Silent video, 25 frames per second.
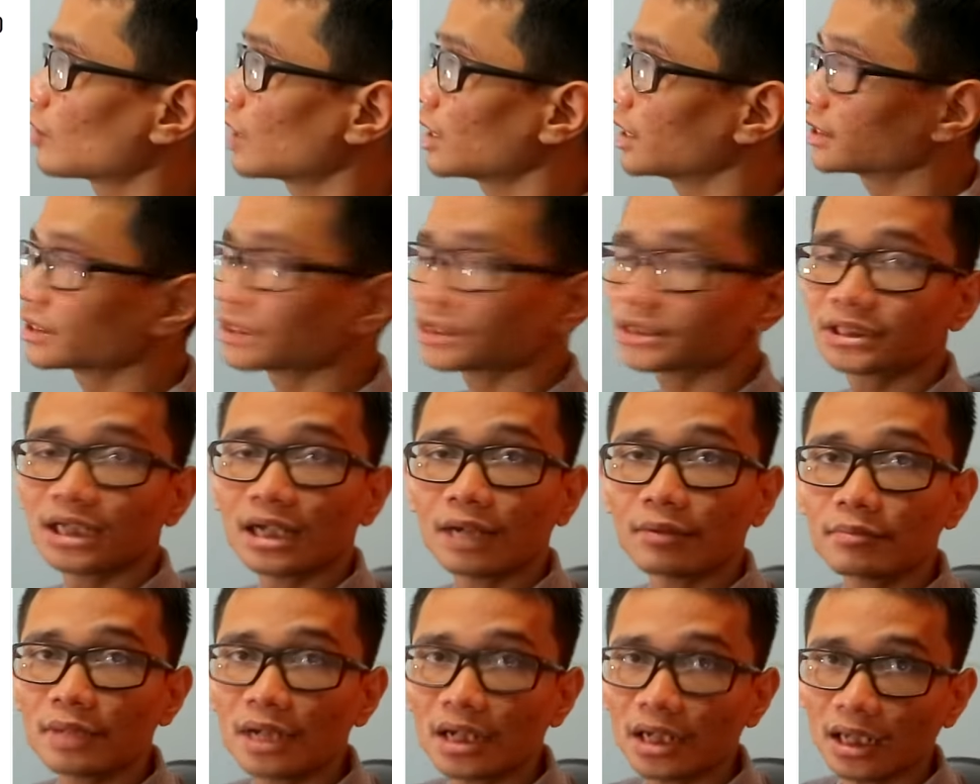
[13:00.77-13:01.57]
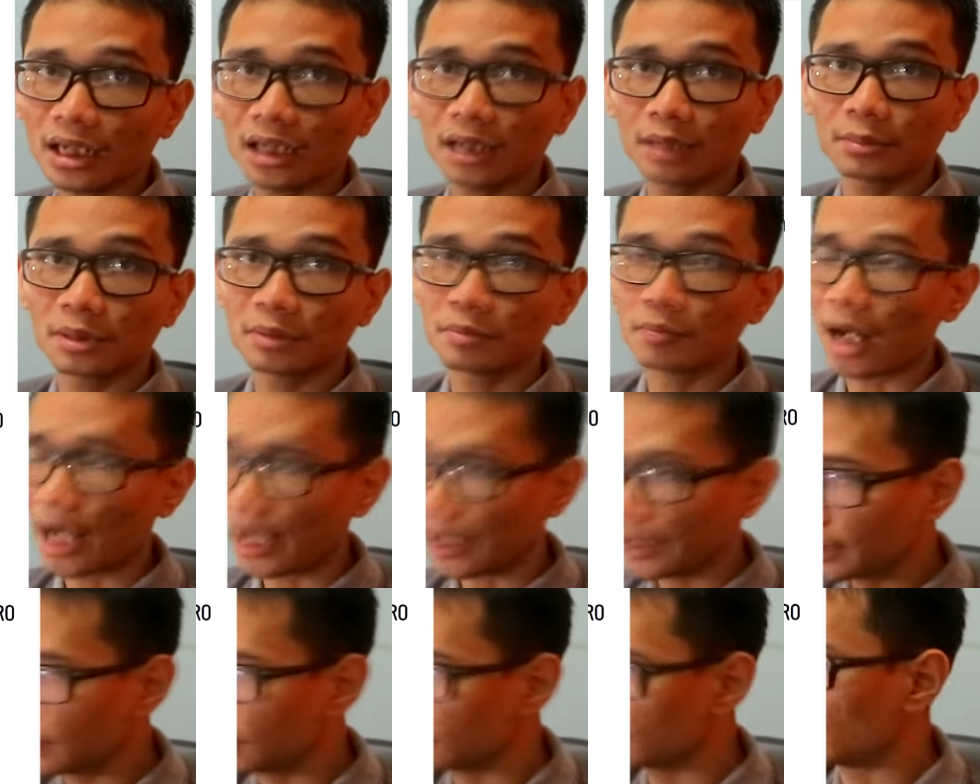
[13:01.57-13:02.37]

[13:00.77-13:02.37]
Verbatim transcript: kualitas gambar yang lebih baik